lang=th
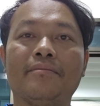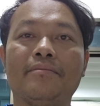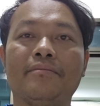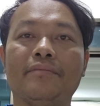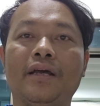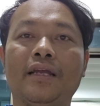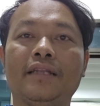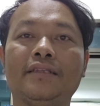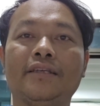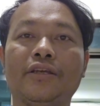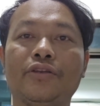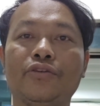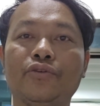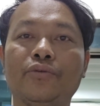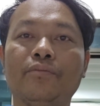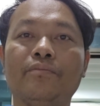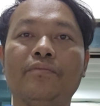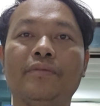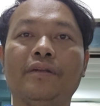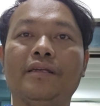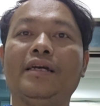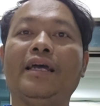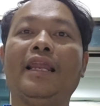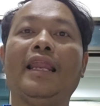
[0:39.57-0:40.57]
เหมือนจะยุบ
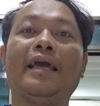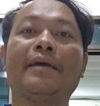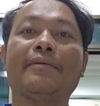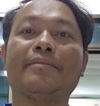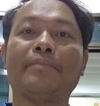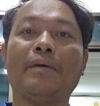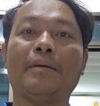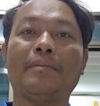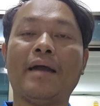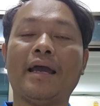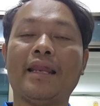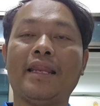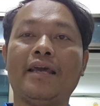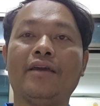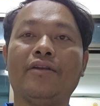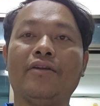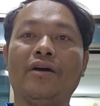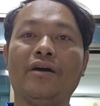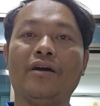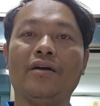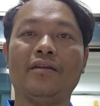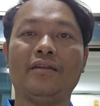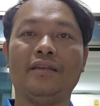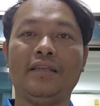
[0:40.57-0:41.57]
หรืออะไรประมาณนี้
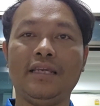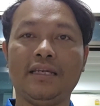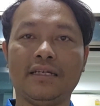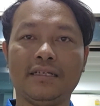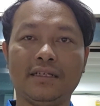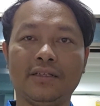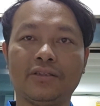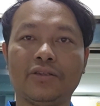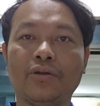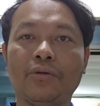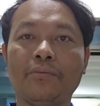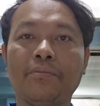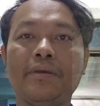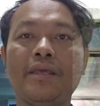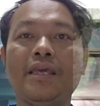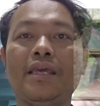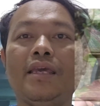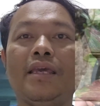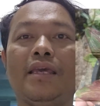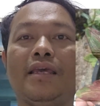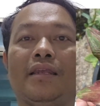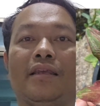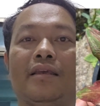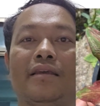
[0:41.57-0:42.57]
เนาะ นี่คือต้น
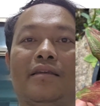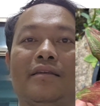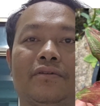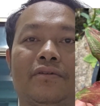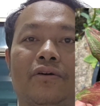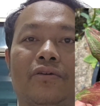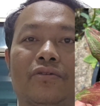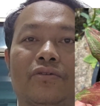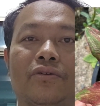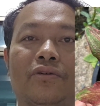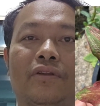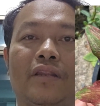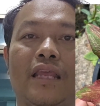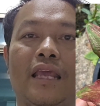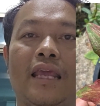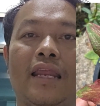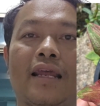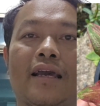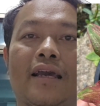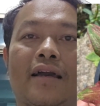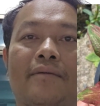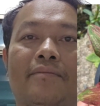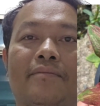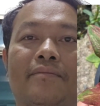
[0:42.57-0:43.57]
พี่ของต้นนี้
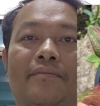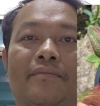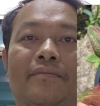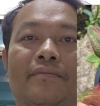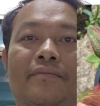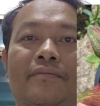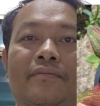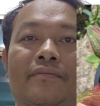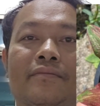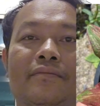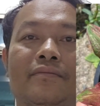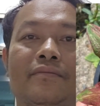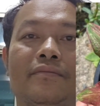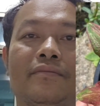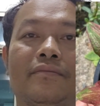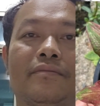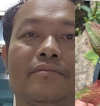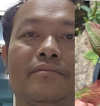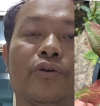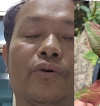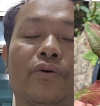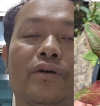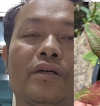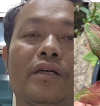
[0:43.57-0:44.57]
นะครับ
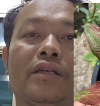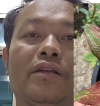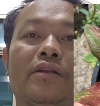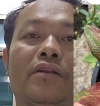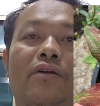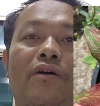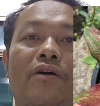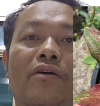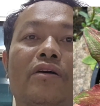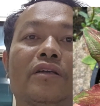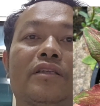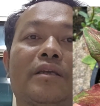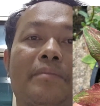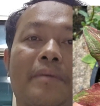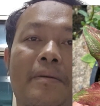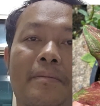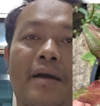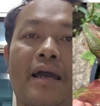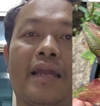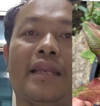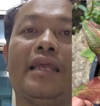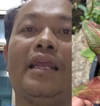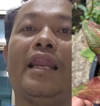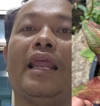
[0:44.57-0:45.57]
โตขึ้นน้องก็จะป
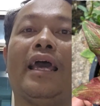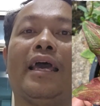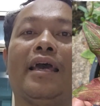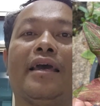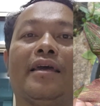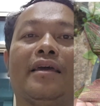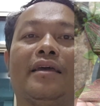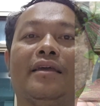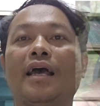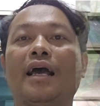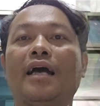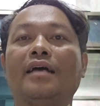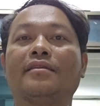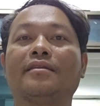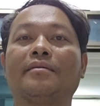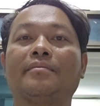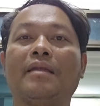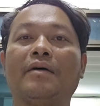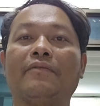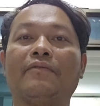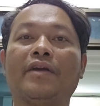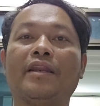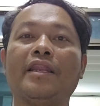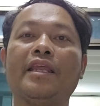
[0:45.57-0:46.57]
ระมาณนี้แหละะ
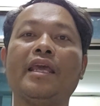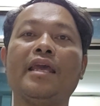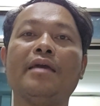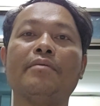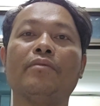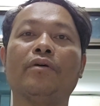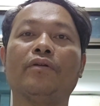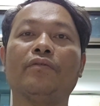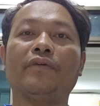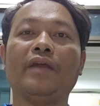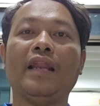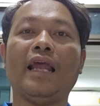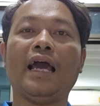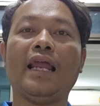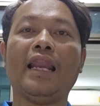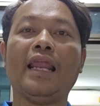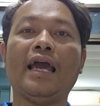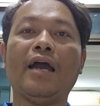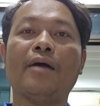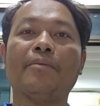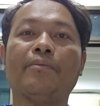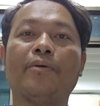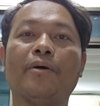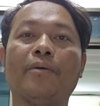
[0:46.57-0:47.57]
สำหรับวันนี้หมดเวลา
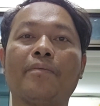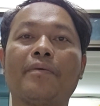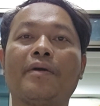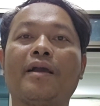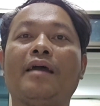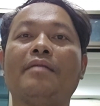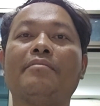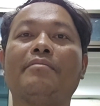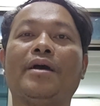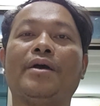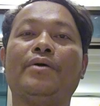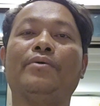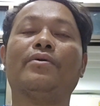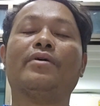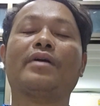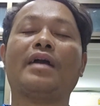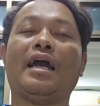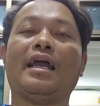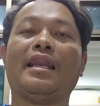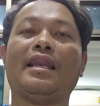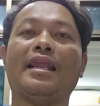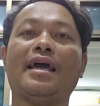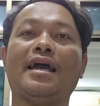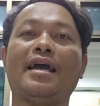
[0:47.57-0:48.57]
แล้วพบกันใหม่โอ
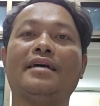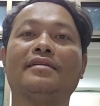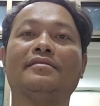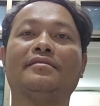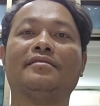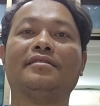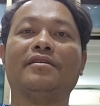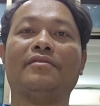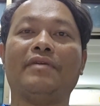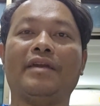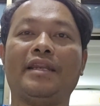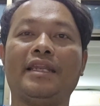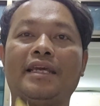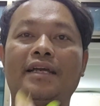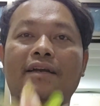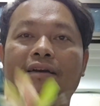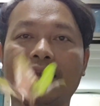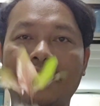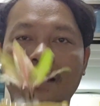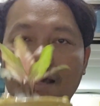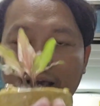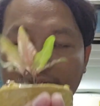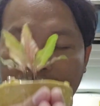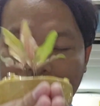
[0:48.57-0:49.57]
กาสหน้า สวัสดี
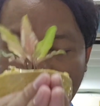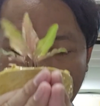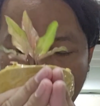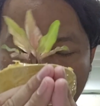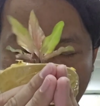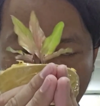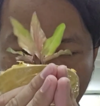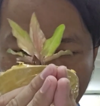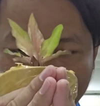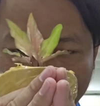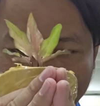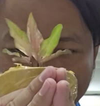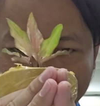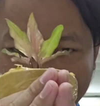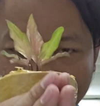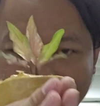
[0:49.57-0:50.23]
ครับ